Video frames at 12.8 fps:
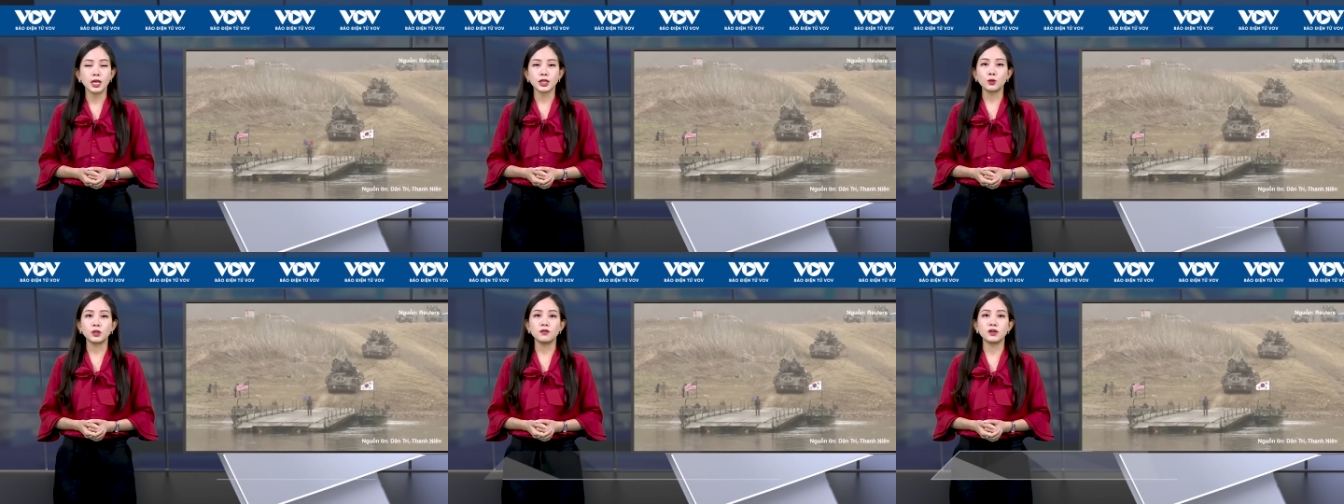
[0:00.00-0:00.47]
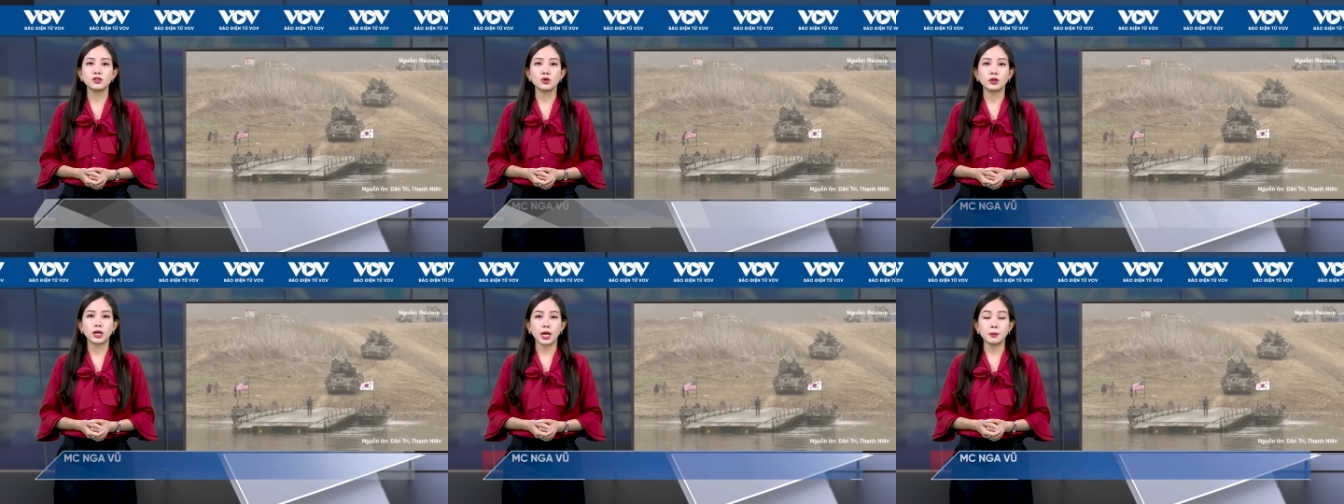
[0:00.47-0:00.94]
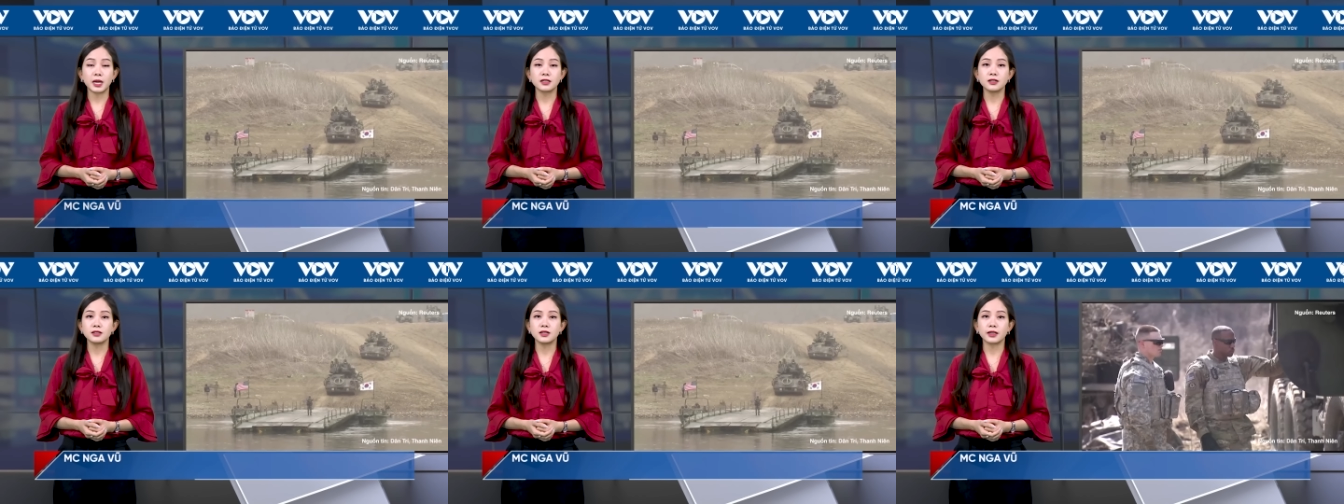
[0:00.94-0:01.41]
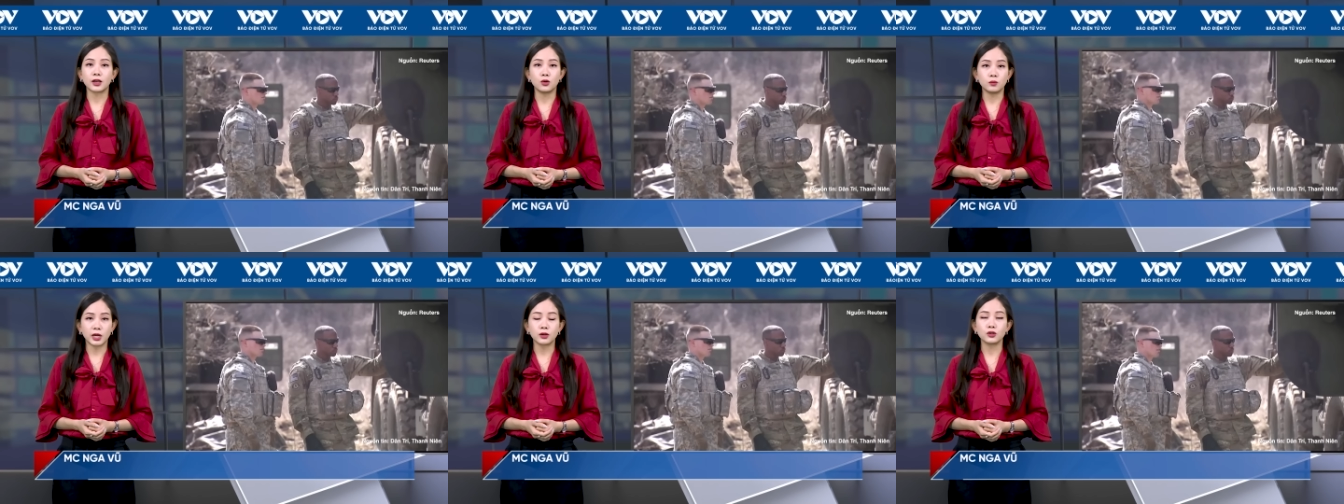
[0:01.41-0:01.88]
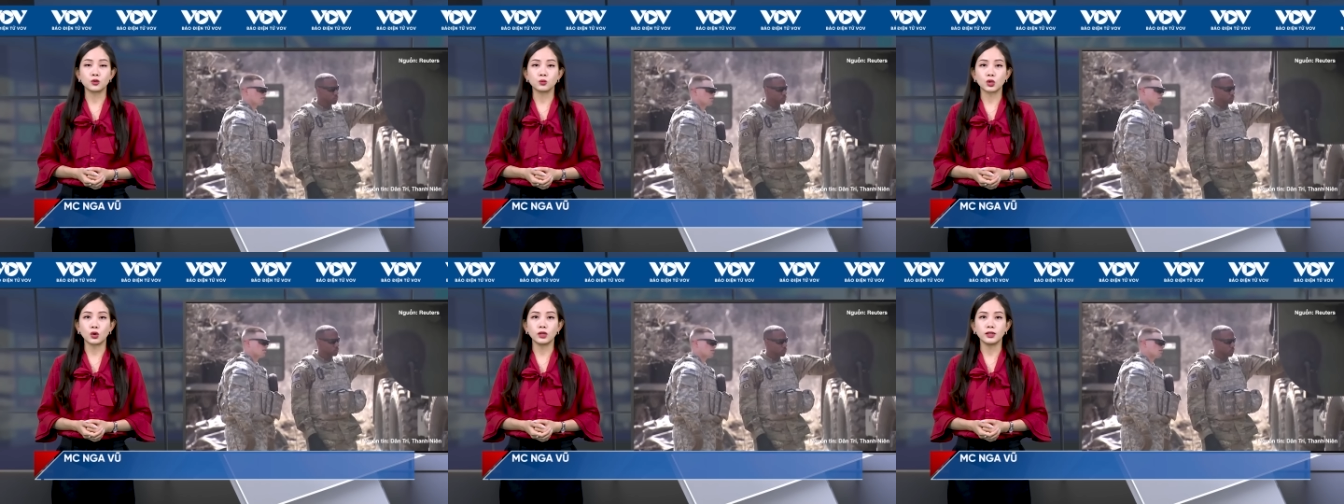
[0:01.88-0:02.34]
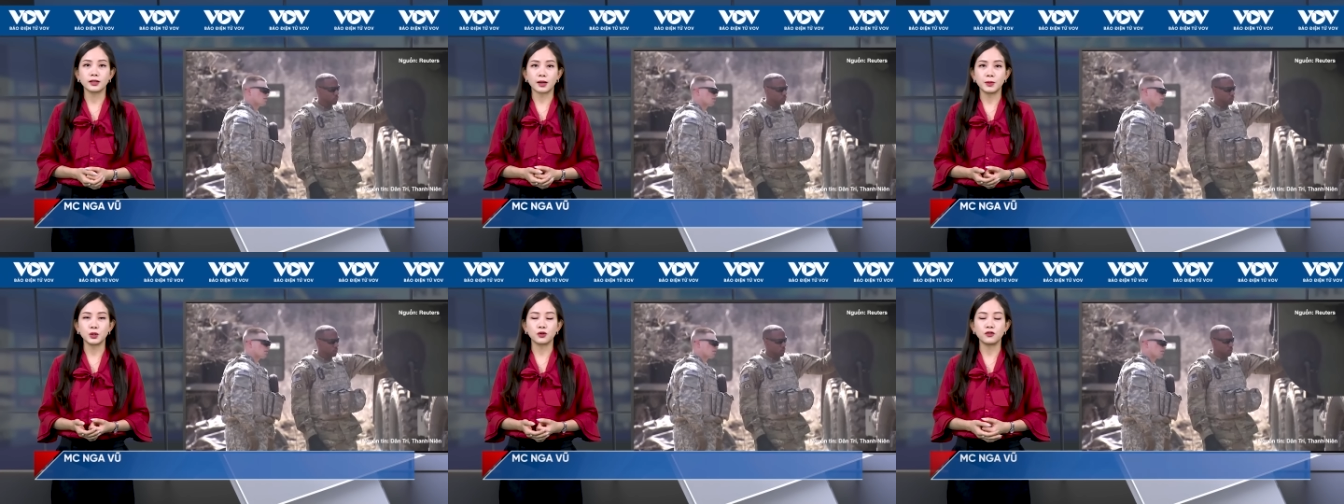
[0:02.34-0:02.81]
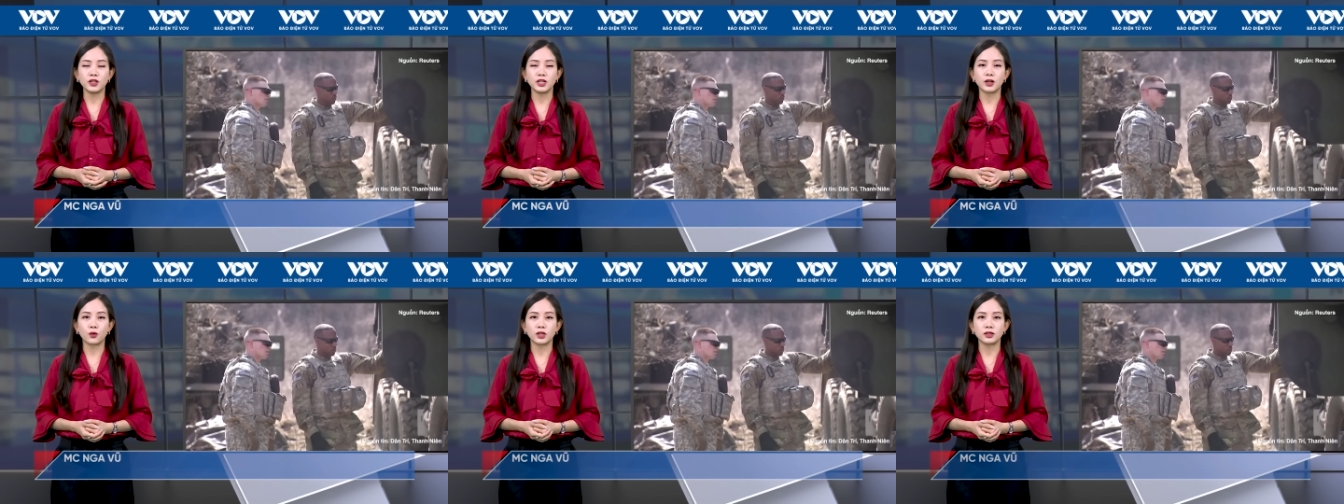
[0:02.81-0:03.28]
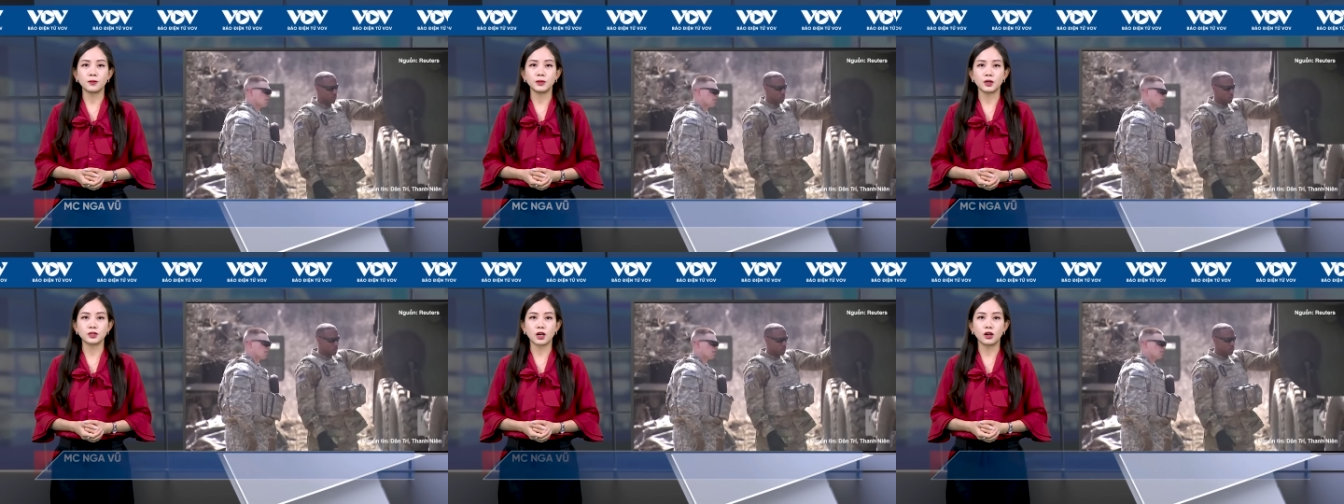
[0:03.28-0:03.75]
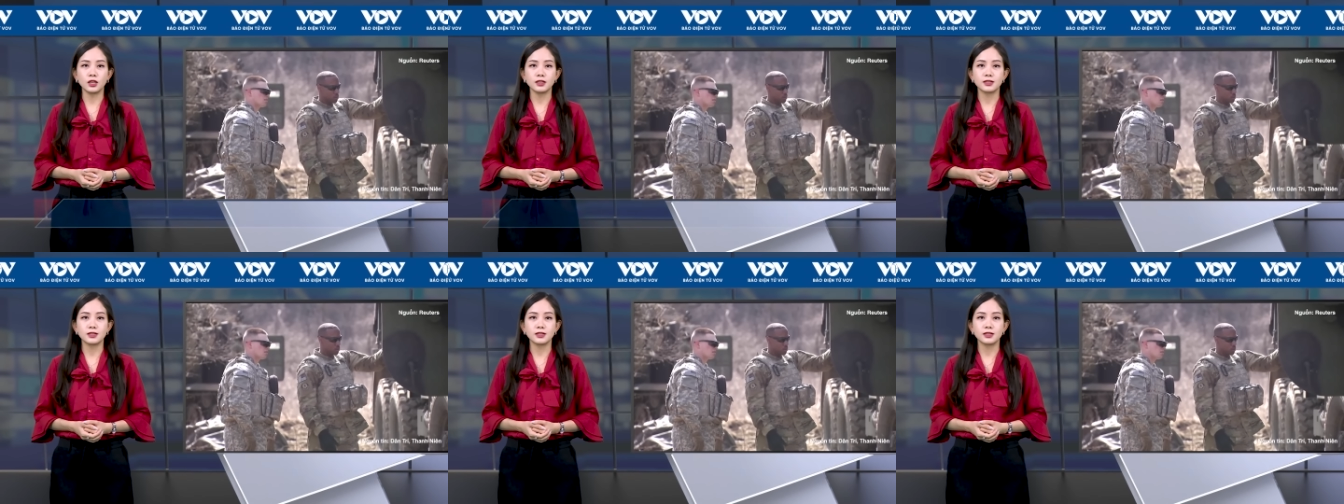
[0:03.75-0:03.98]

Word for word: Thông tin vừa rồi đã khép lại chương trình ngày hôm nay của chúng tôi. Cảm ơn quý vị đã quan tâm theo dõi.